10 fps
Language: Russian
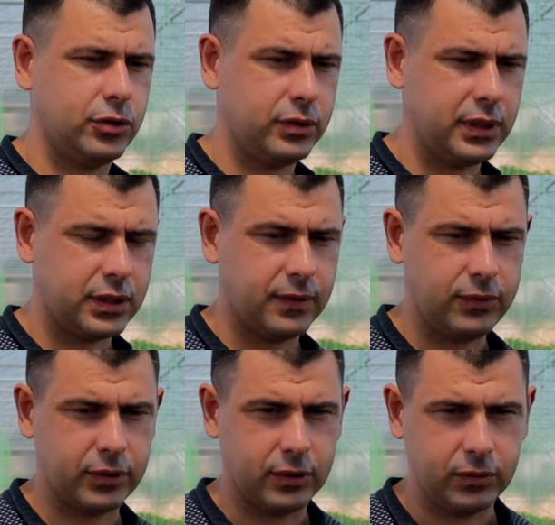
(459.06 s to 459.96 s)
что значит
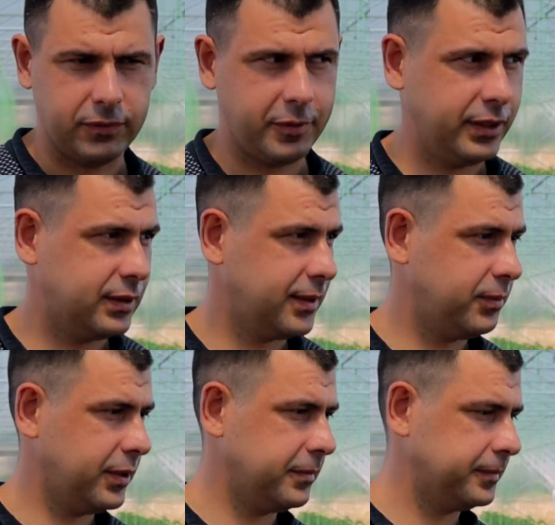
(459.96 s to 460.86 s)
комфортно? Вот в
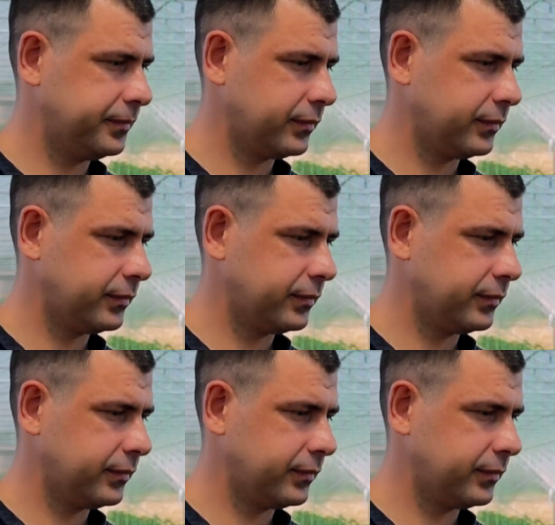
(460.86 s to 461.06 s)
принципе